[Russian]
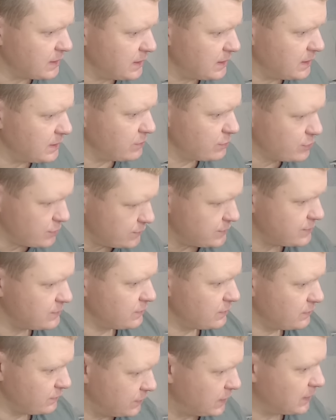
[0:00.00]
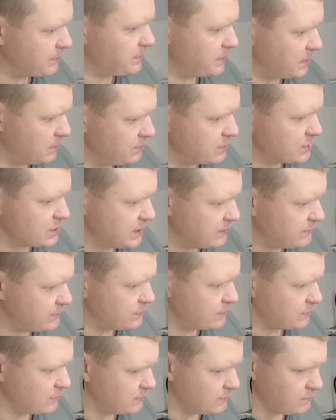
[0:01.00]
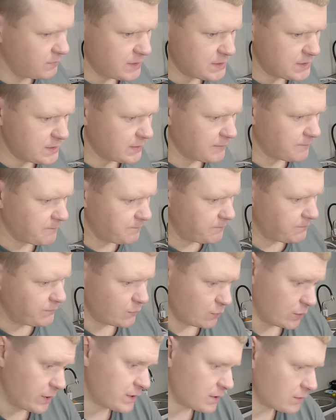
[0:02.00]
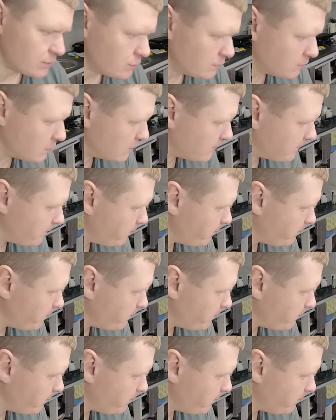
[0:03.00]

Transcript: да, и лучше всего так перемешать все это вместе. Ну, я так думаю.